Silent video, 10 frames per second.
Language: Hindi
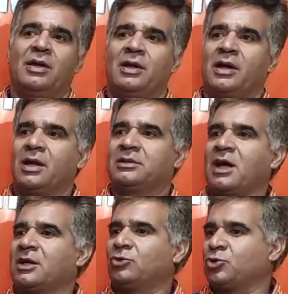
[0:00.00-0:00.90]

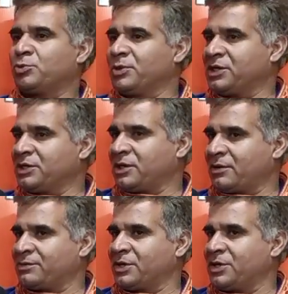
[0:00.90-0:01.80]
लगातार दुश्मन की
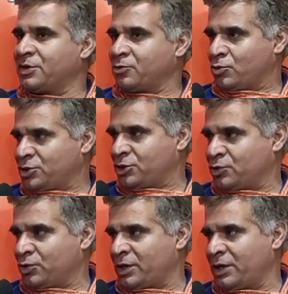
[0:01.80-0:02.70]
तरफ से ये कोशिश
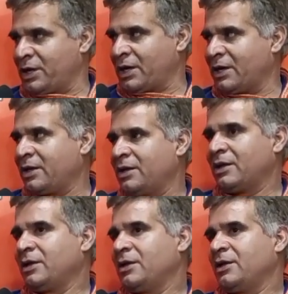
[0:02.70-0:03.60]
हो रही है
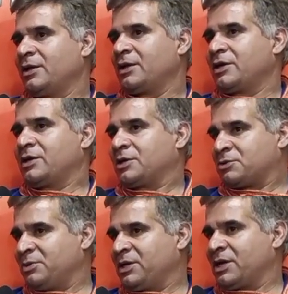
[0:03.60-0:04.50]
कि
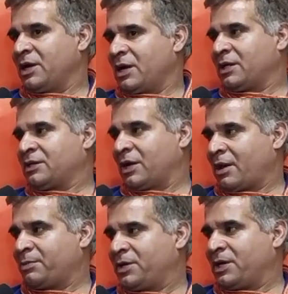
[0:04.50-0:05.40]
कश्मीर के हालात
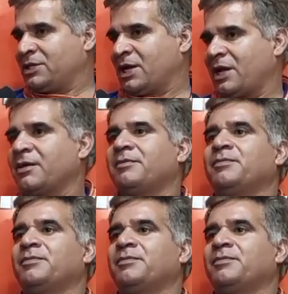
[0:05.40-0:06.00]
खराब किए जाए